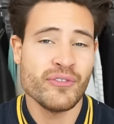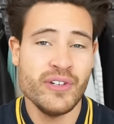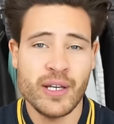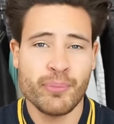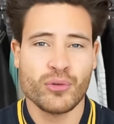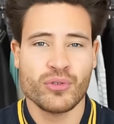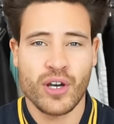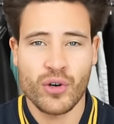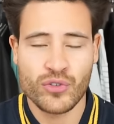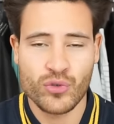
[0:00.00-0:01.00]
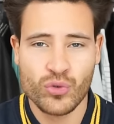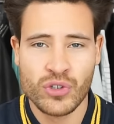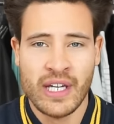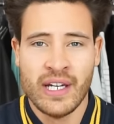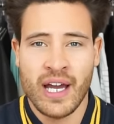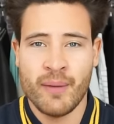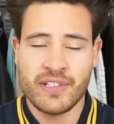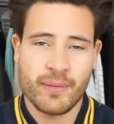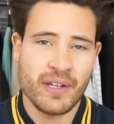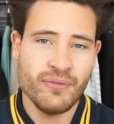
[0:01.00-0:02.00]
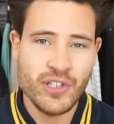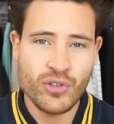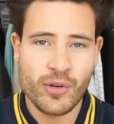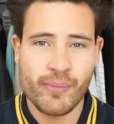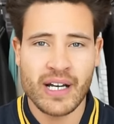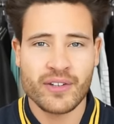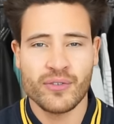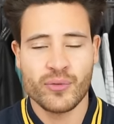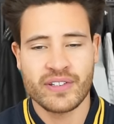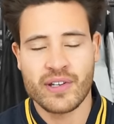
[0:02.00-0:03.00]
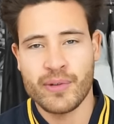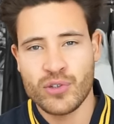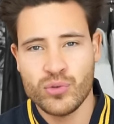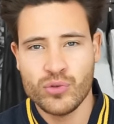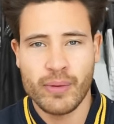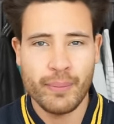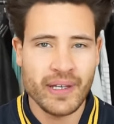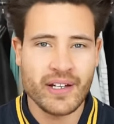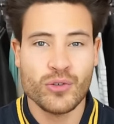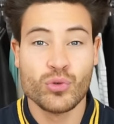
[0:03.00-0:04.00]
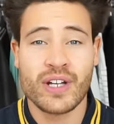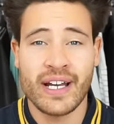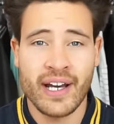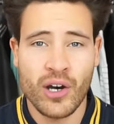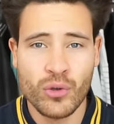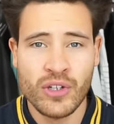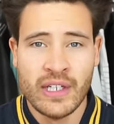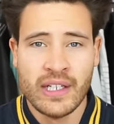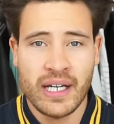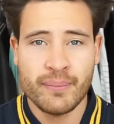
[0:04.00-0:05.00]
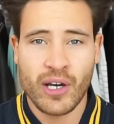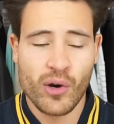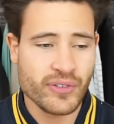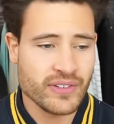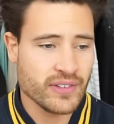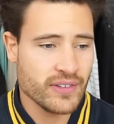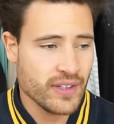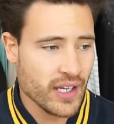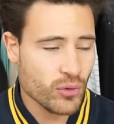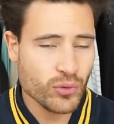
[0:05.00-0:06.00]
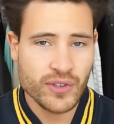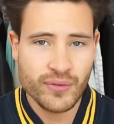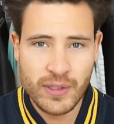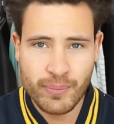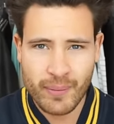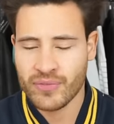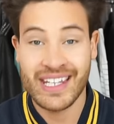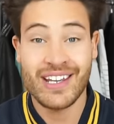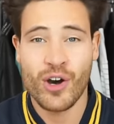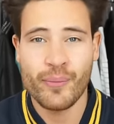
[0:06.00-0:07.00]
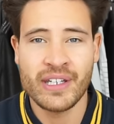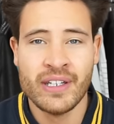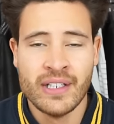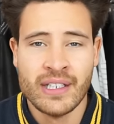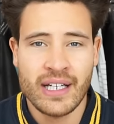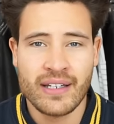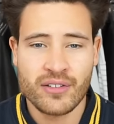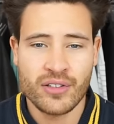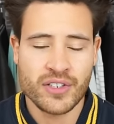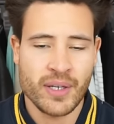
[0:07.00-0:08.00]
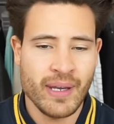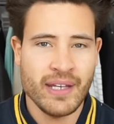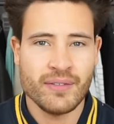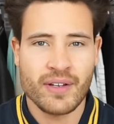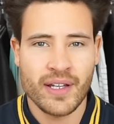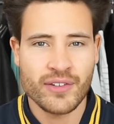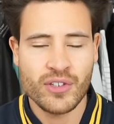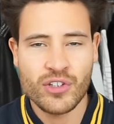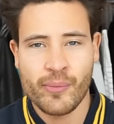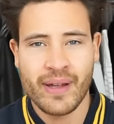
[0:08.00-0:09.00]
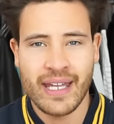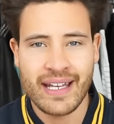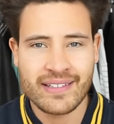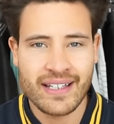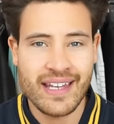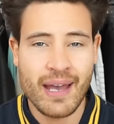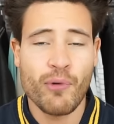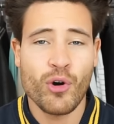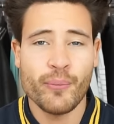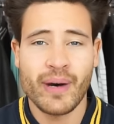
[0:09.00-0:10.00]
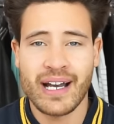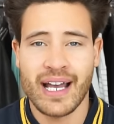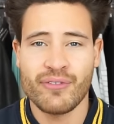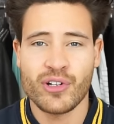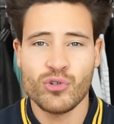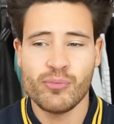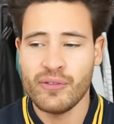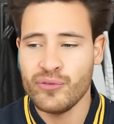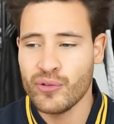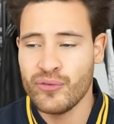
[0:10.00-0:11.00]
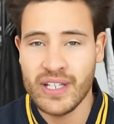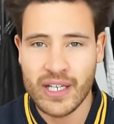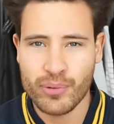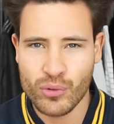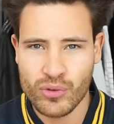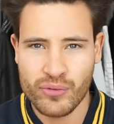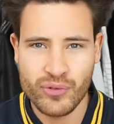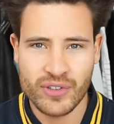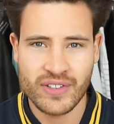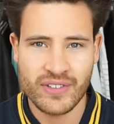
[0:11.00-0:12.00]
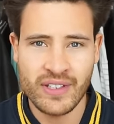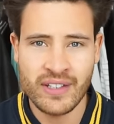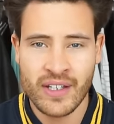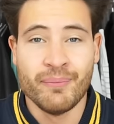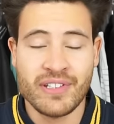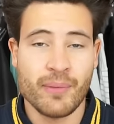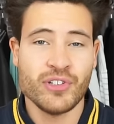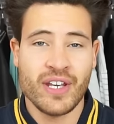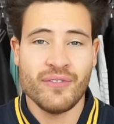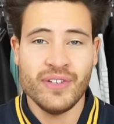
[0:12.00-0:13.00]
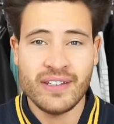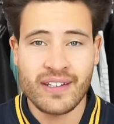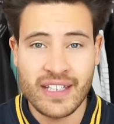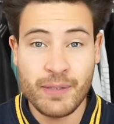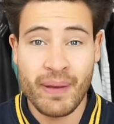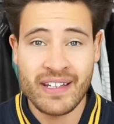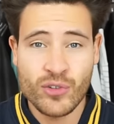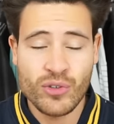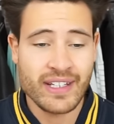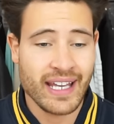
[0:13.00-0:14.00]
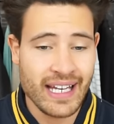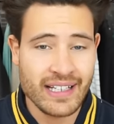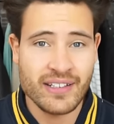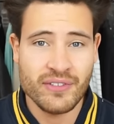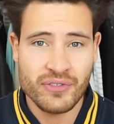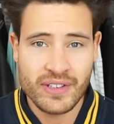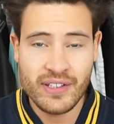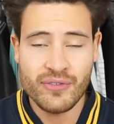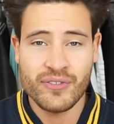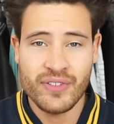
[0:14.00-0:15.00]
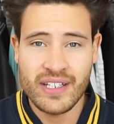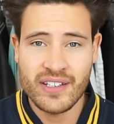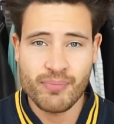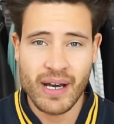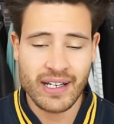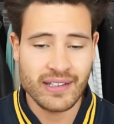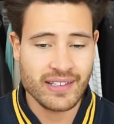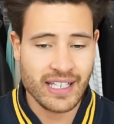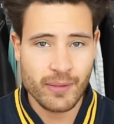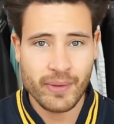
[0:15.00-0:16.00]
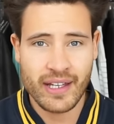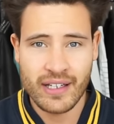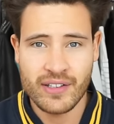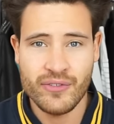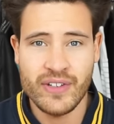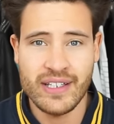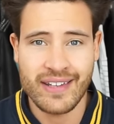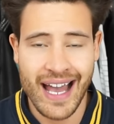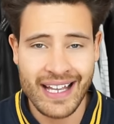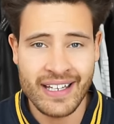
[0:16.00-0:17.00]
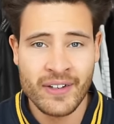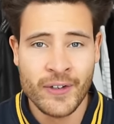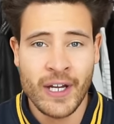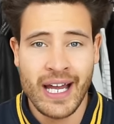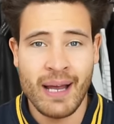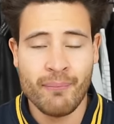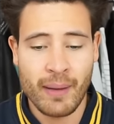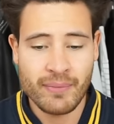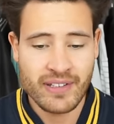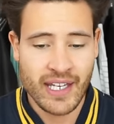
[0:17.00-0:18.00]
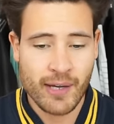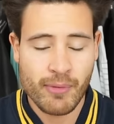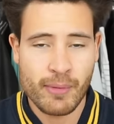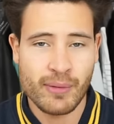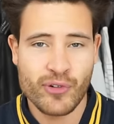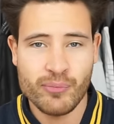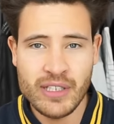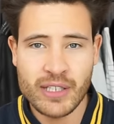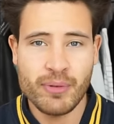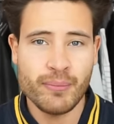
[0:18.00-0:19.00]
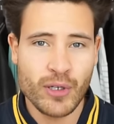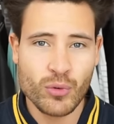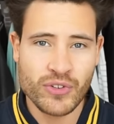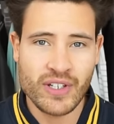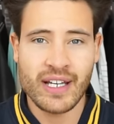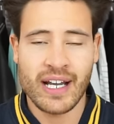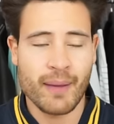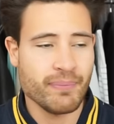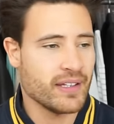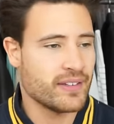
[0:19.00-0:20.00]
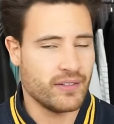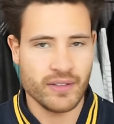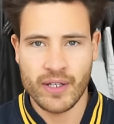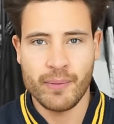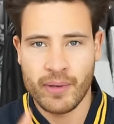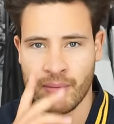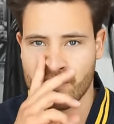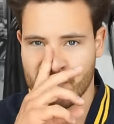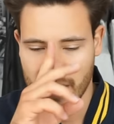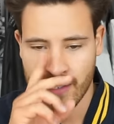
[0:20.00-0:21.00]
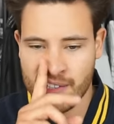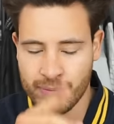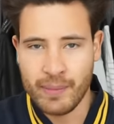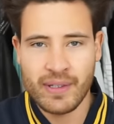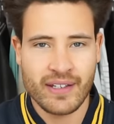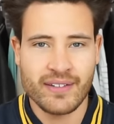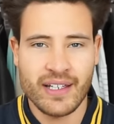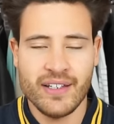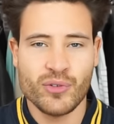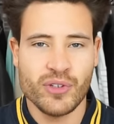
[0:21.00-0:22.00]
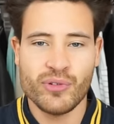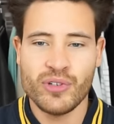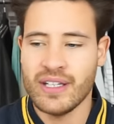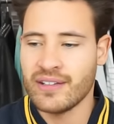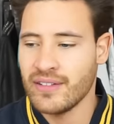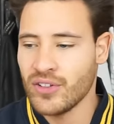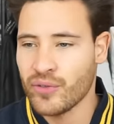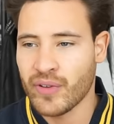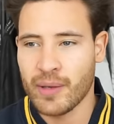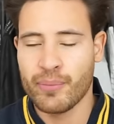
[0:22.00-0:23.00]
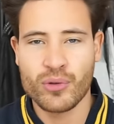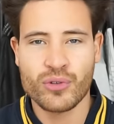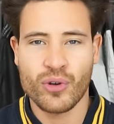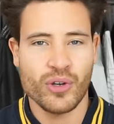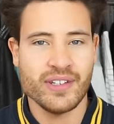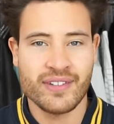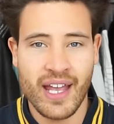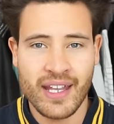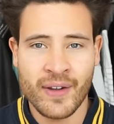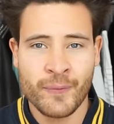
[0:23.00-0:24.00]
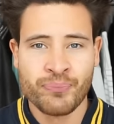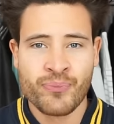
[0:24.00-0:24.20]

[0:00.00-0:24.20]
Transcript: Ich habe Pflegeprodukte rausgesucht. Ähm, ich habe ja ein Video gemacht, so, was kann man tun bei Pickeln, unreine Haut. Ähm, darauf ist ein sehr großes Feedback gekommen, äh, dass Leute schreiben, hey, kannst du nicht nochmal einen extra DM-Haul machen, einfach nur mal für Pflegeprodukte fürs Gesicht. Ähm, ich habe euch ja erwähnt, dass ich persönlich relativ wenig mache. Ich creme mich relativ wenig ein. Ähm, habe mich dann aber mal informiert, bin mal losgegangen, habe jetzt, deshalb ähm, es ist bei mir tatsächlich so, ich würde jetzt nicht irgendwelche Produkte euch zeigen,